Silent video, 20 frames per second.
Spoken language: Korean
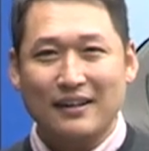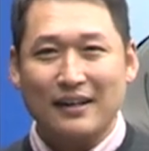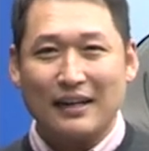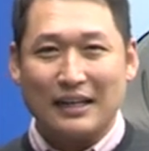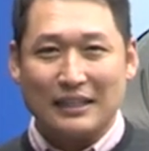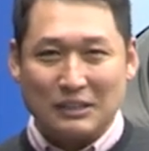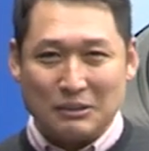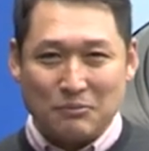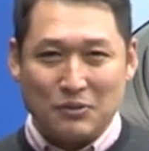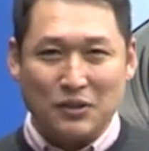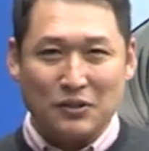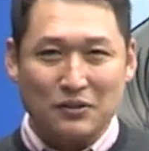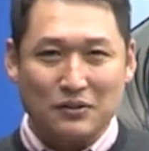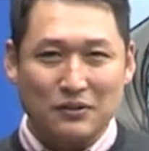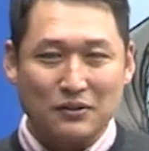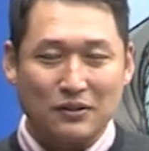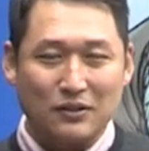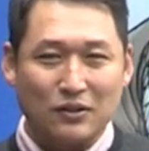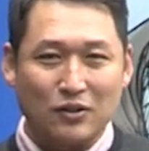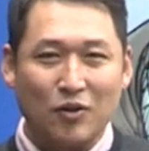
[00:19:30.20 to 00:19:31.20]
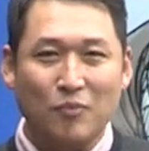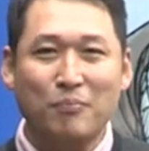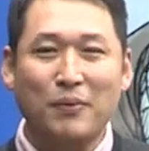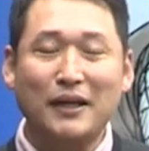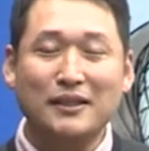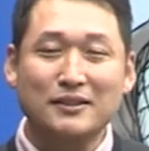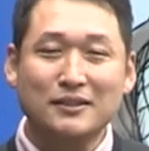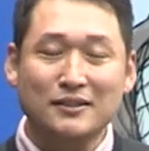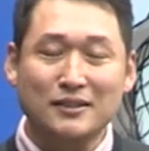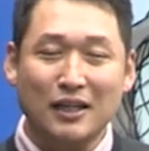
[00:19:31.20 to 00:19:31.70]
아니면
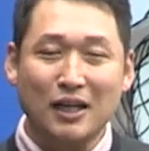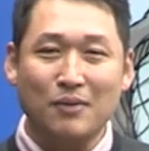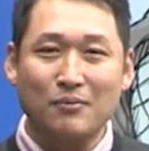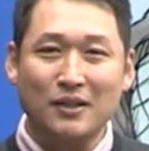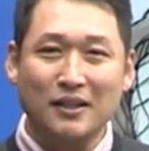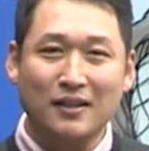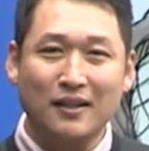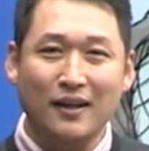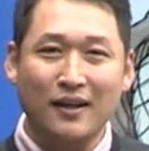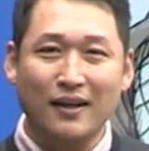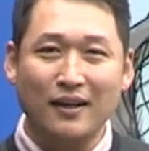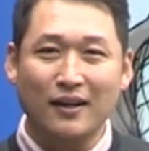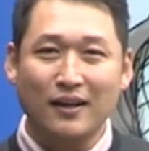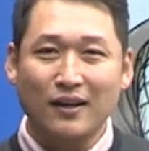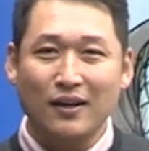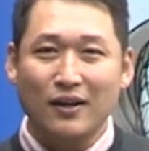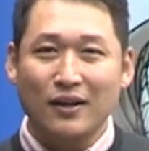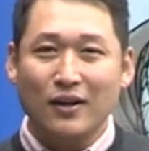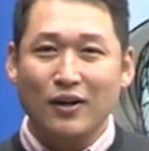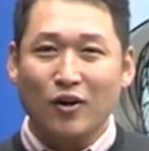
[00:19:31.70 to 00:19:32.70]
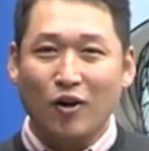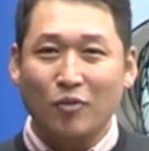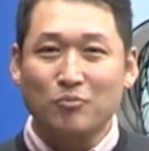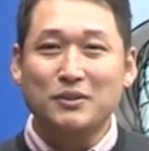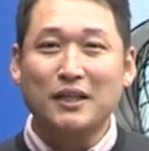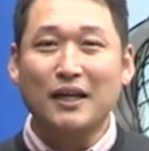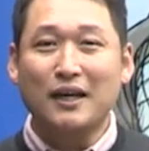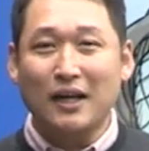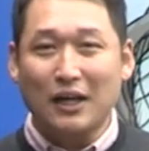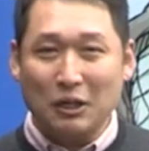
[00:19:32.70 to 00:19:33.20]
옆에 있는 사람한테
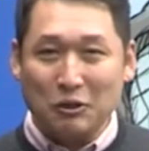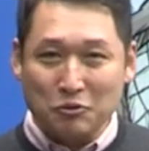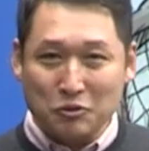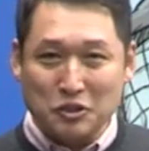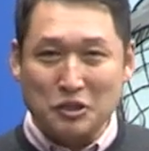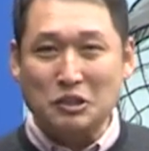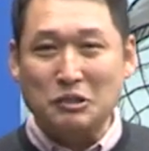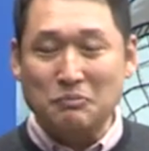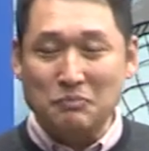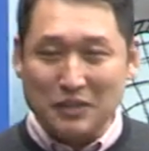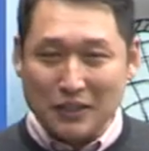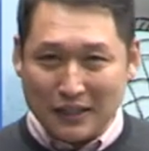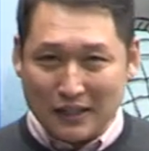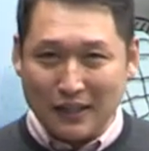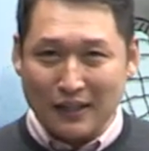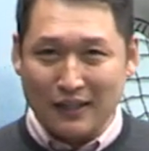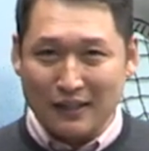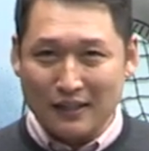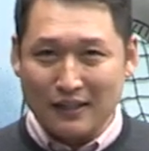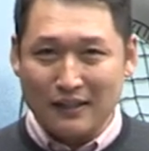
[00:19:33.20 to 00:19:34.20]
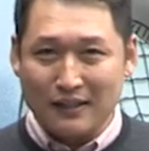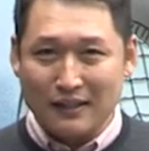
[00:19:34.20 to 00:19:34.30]
검색하라고 시킵니까?